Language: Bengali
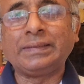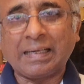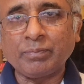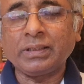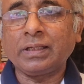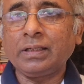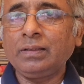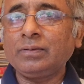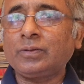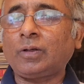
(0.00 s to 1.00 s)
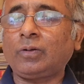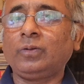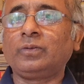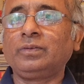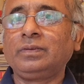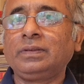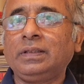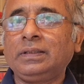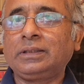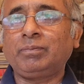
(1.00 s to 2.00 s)
জামিনে তখন
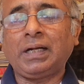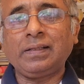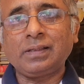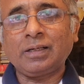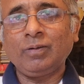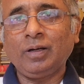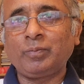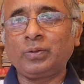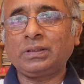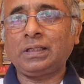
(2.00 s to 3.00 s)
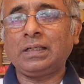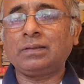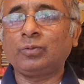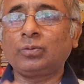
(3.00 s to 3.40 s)
সে বাড়িতে গেল এবং তার